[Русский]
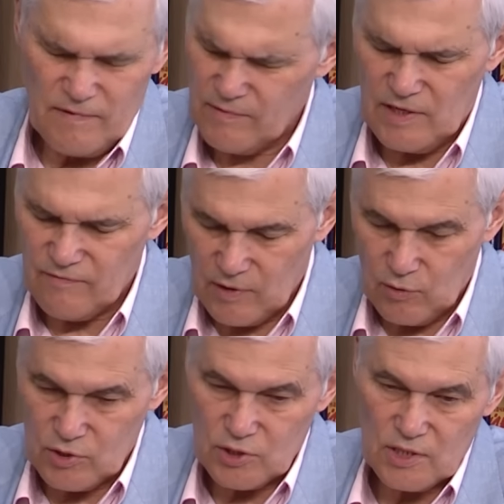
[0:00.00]
вернее,
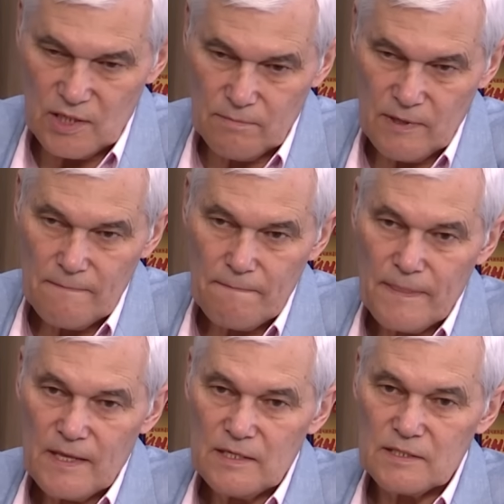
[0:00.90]
«Воронеж-М»
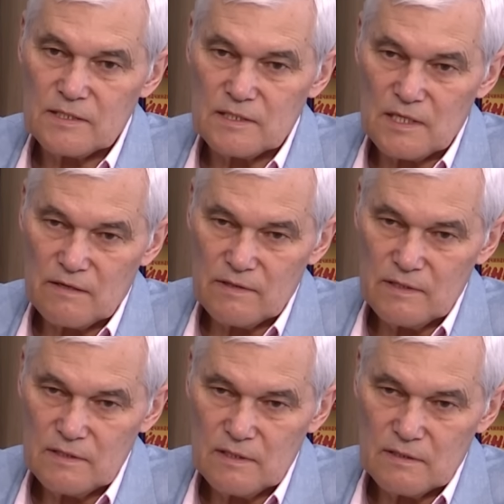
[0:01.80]
из состава